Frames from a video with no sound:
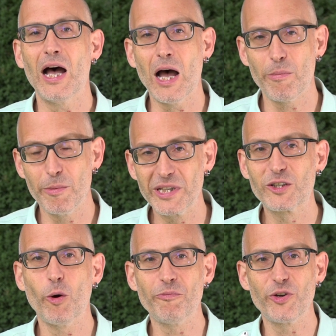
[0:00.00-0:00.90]
Aber mit
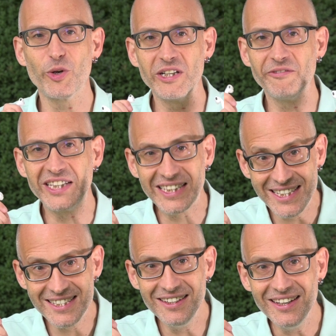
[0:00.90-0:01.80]
Kopfhörern wie
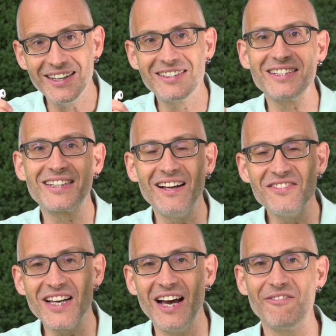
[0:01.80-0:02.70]
diesen ist es
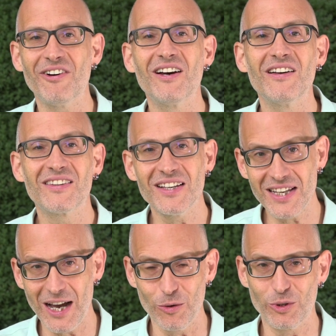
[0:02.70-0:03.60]
ganz einfach,
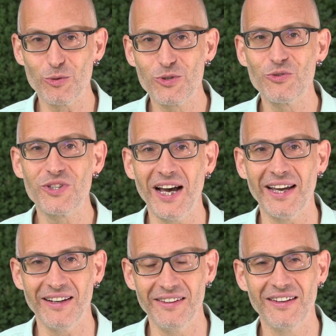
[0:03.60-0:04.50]
das Audio zu
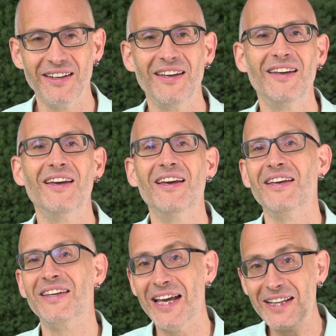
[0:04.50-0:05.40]
teilen.
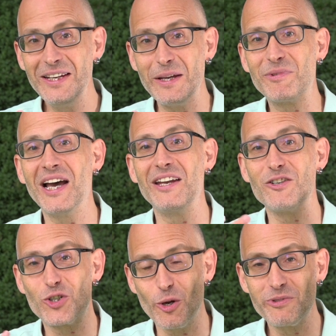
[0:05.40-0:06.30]
Jeder nimmt
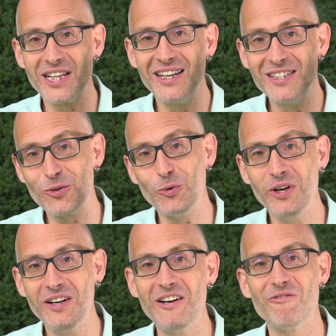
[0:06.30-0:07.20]
einen Stöpsel ins
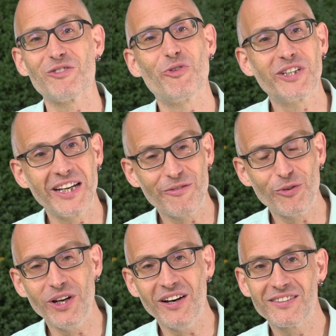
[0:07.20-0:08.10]
Ohr, was für
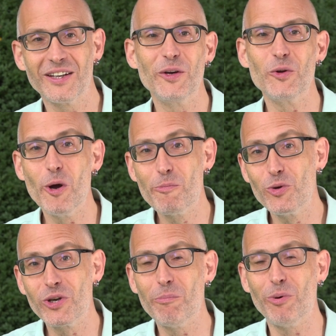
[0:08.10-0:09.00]
Telefonate,
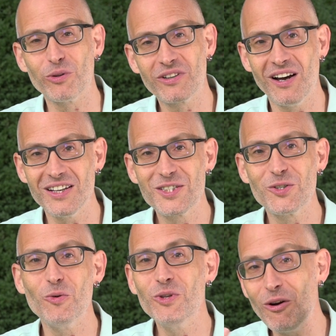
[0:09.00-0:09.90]
Hörbücher, Podcasts
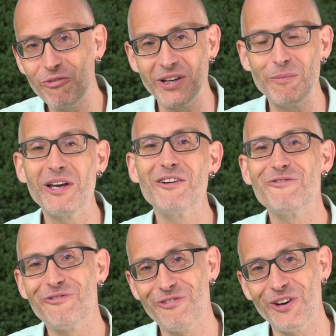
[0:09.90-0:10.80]
und auch Filme
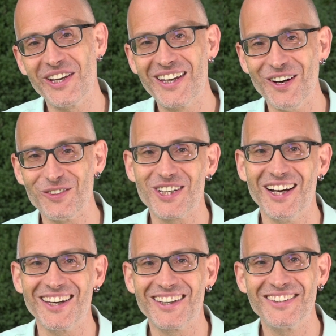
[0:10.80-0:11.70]
völlig
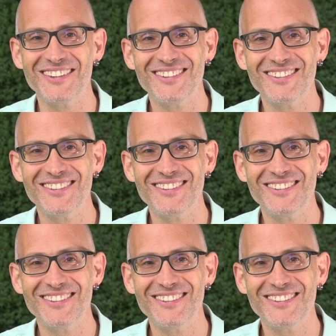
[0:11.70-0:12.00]
ausreicht.